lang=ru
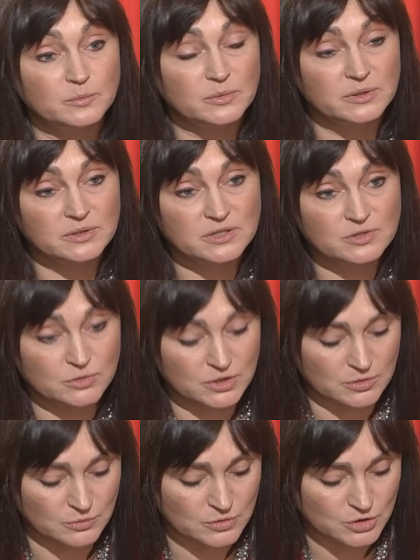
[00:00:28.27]
э,
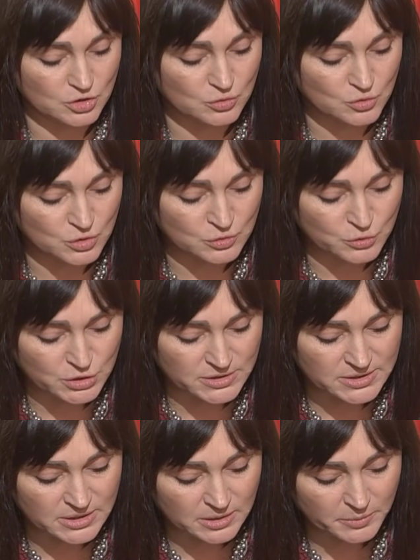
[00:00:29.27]
дискутируется, что же
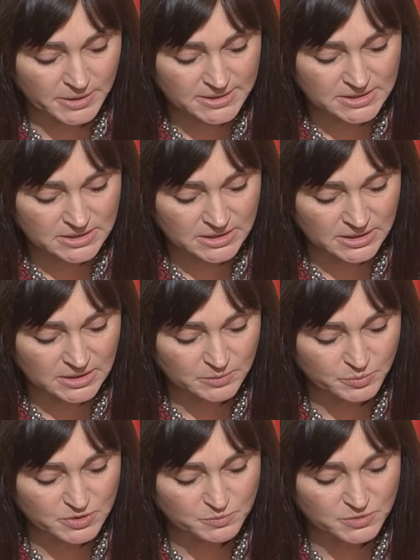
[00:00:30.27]
случилось в Нормандии, какие
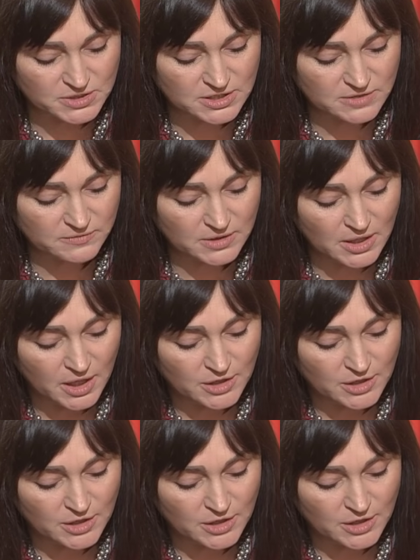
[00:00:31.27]
перспективы,